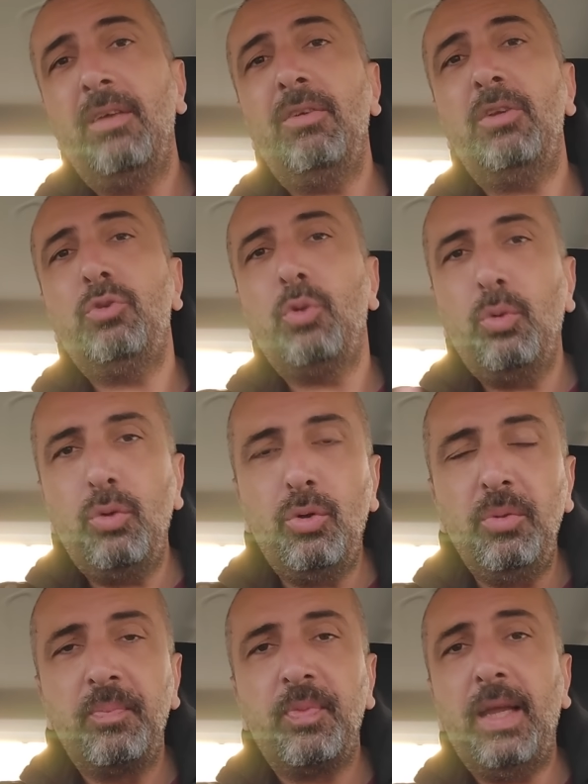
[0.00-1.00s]
ve
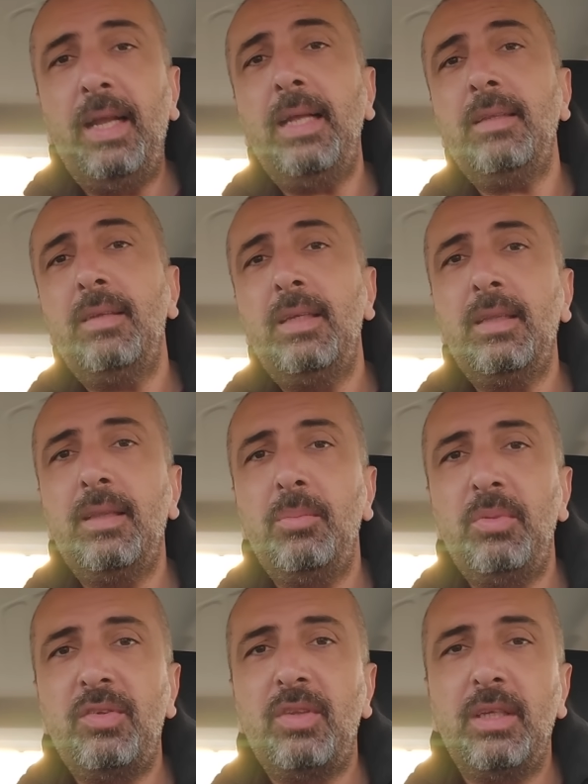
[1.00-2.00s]
çoğu
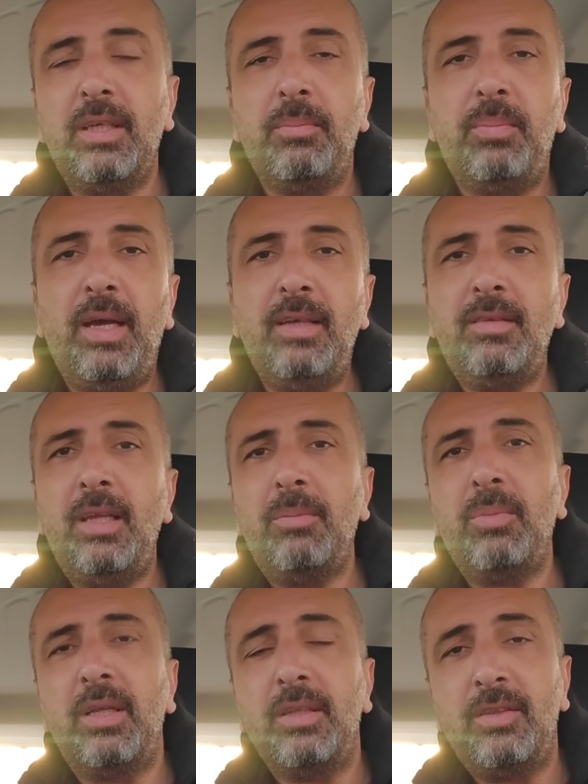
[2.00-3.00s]
elektrikli bizdeki B
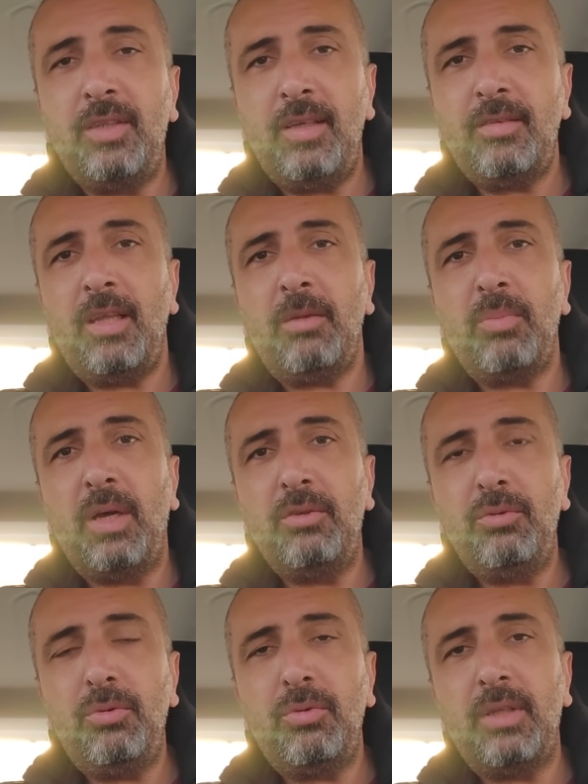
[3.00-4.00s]
segmenti, C
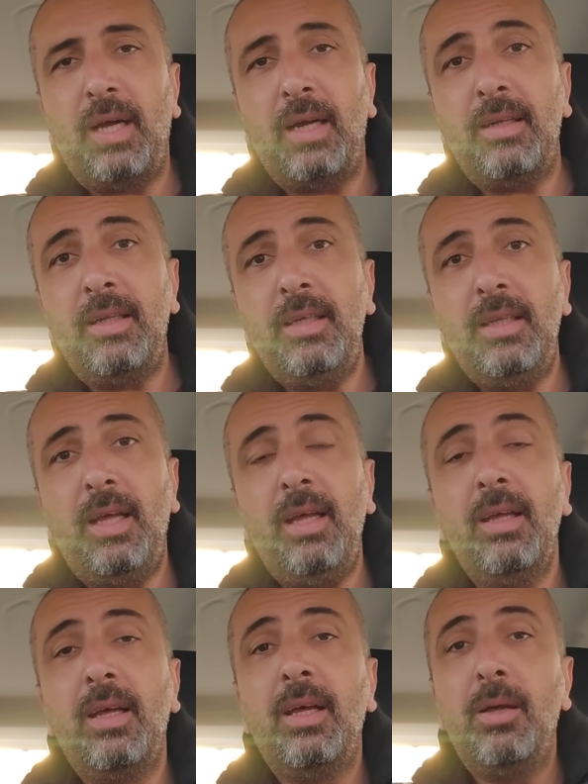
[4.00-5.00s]
segmenti ürünlerde yine